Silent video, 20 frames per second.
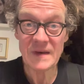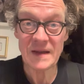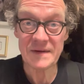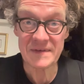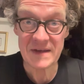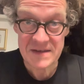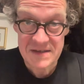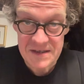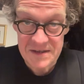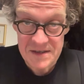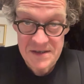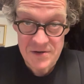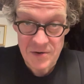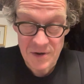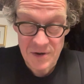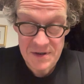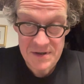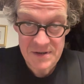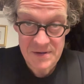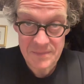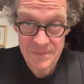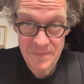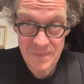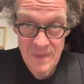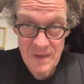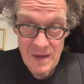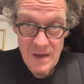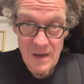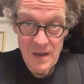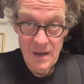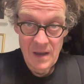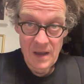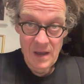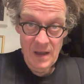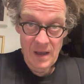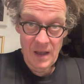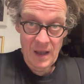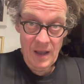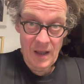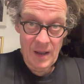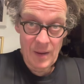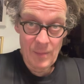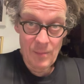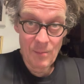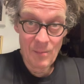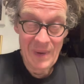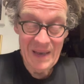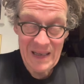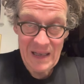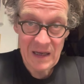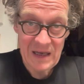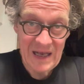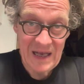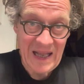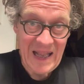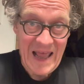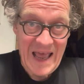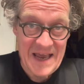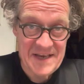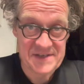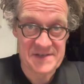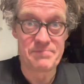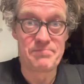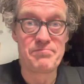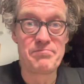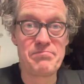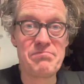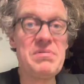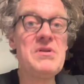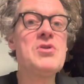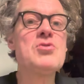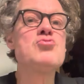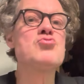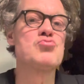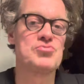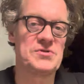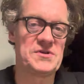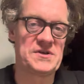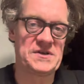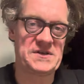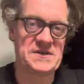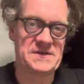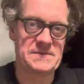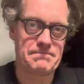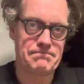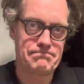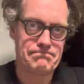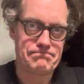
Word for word: Das Gedicht heute, Middle Class Blues.